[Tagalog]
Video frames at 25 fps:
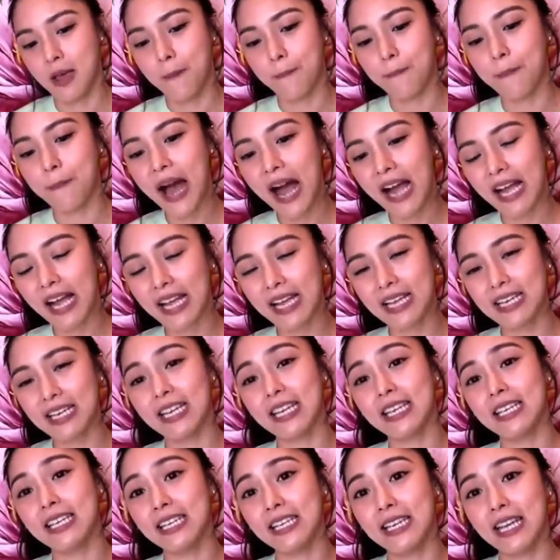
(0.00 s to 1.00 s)
bagay na
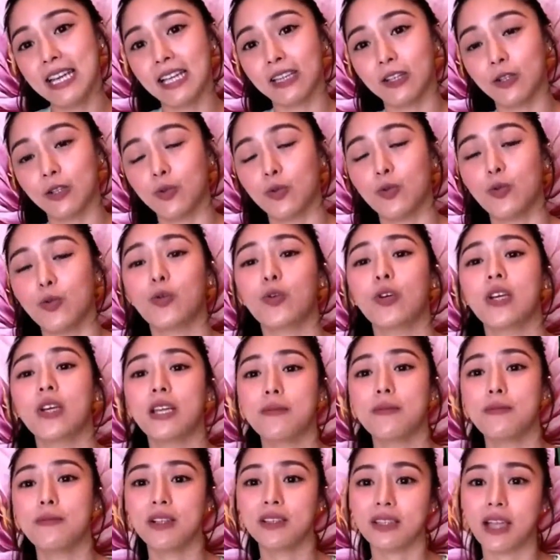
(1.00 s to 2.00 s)
hindi natuturo ng
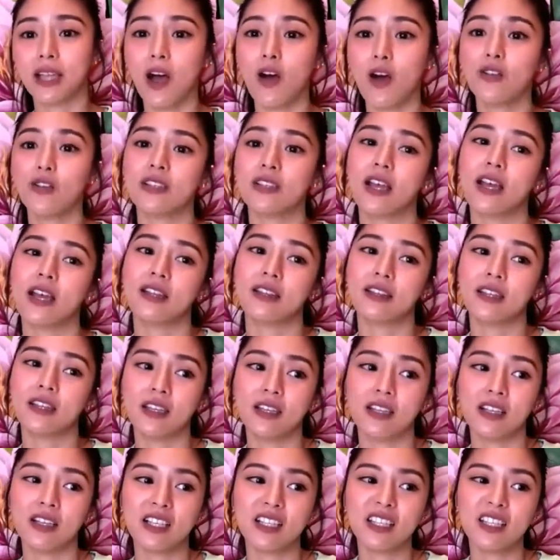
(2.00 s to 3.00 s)
ibang tao sa
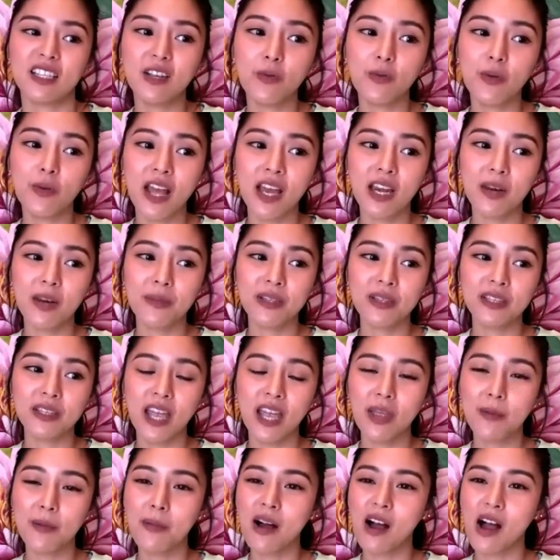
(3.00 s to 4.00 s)
atin. Kasi wala naman
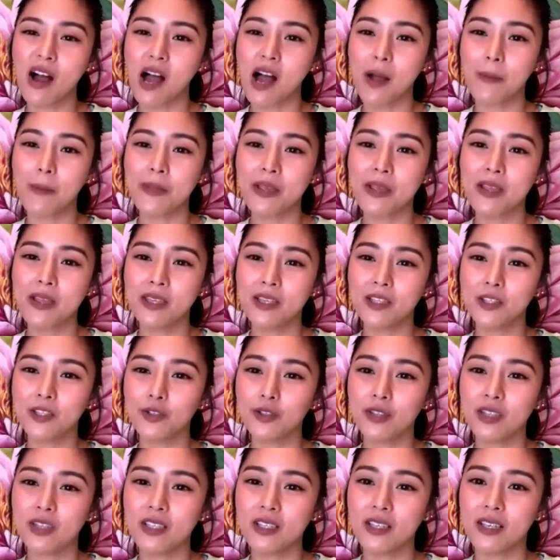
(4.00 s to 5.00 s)
tayo ibang kakapitan
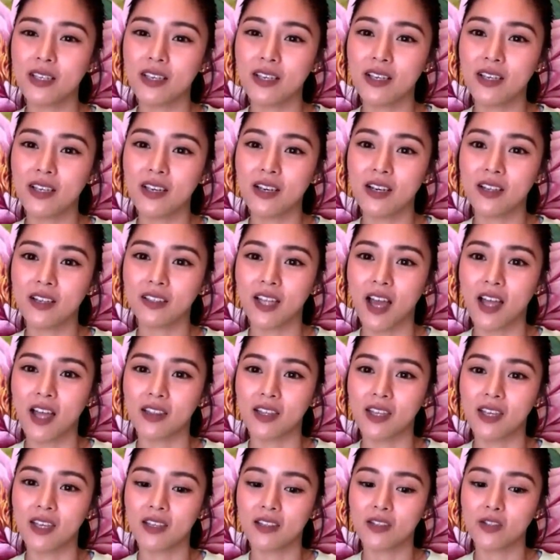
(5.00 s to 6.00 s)
kundi sarili lang
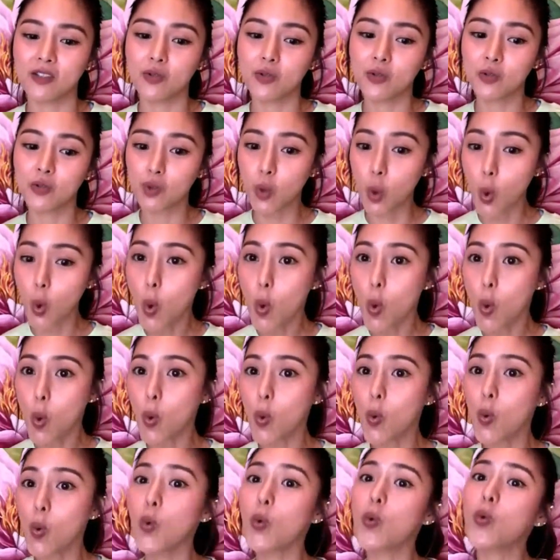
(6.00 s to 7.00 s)
natin.
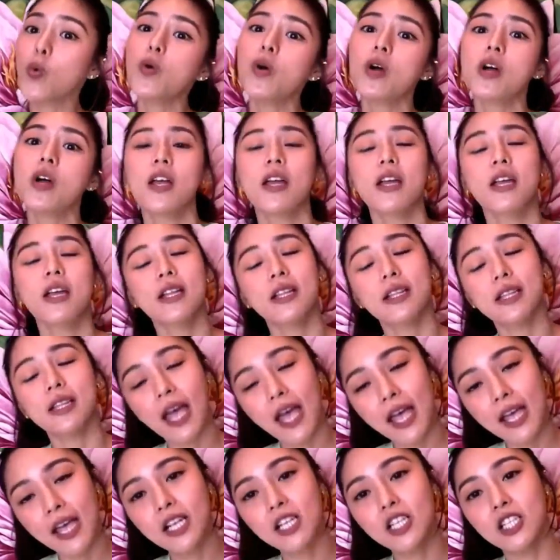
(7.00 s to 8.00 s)
So,
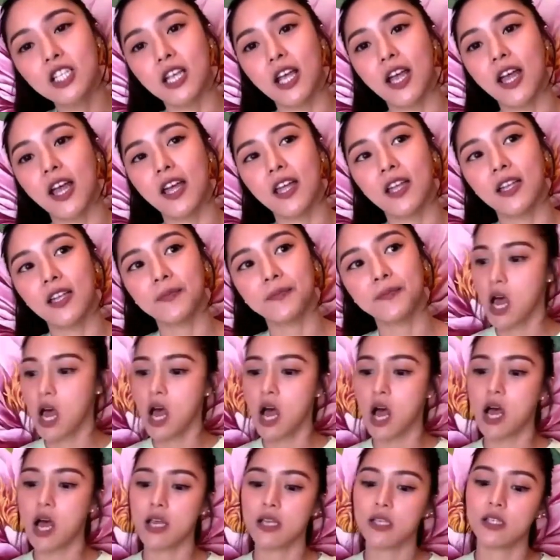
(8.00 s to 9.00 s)
dahil dyan,
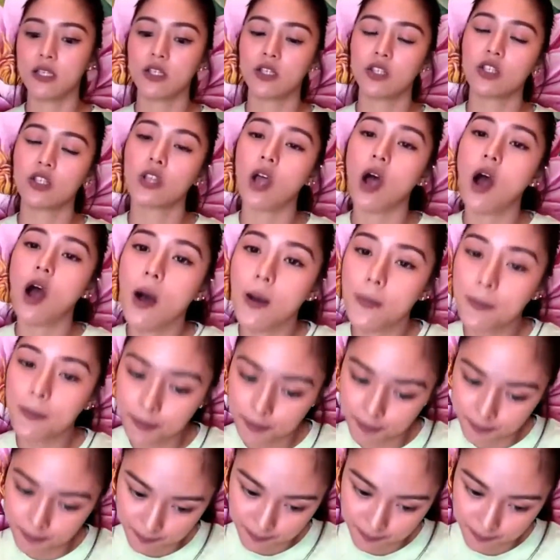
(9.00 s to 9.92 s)
I stop